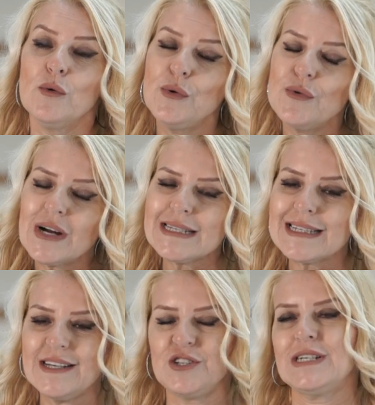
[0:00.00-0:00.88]

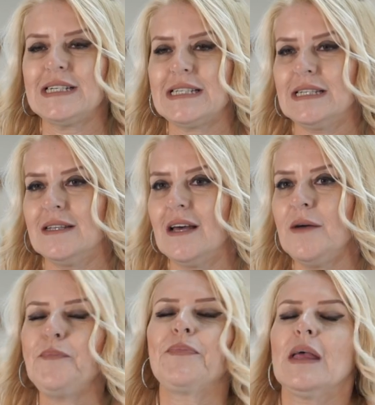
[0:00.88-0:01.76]
üniversite
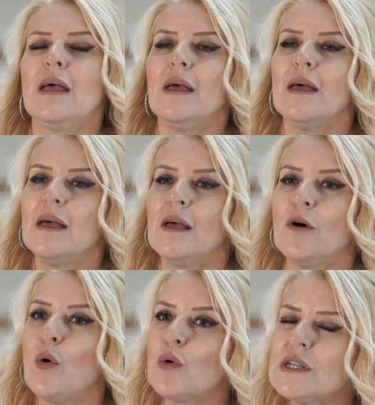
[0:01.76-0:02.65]
içerisinde e,
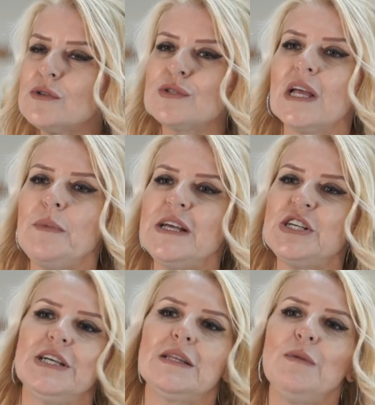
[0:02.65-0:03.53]
orta düzey bir
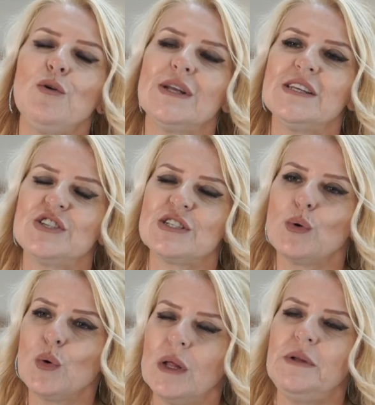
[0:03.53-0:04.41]
işletme
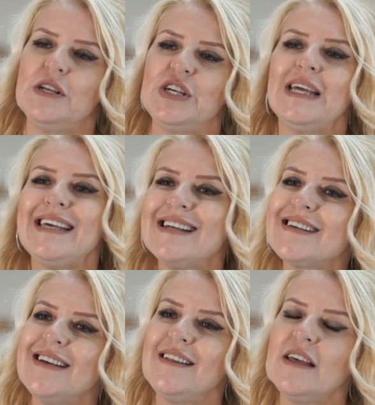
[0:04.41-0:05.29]
yöneticisi olabilecek
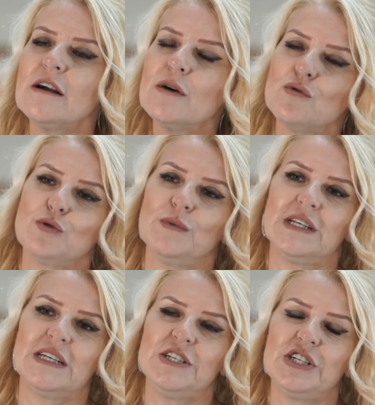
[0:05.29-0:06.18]
yetkinliğe
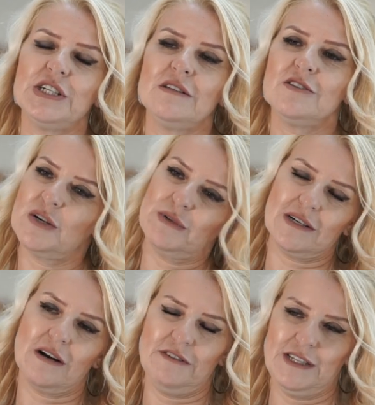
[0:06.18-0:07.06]
kavuşmaları için çaba
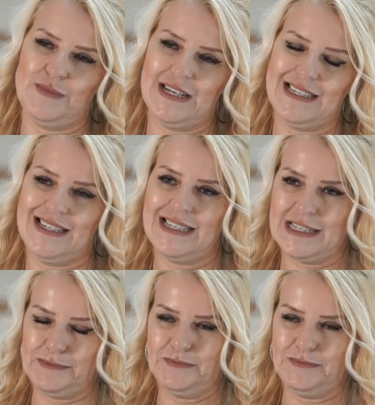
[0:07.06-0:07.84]
sarf etmekteyiz.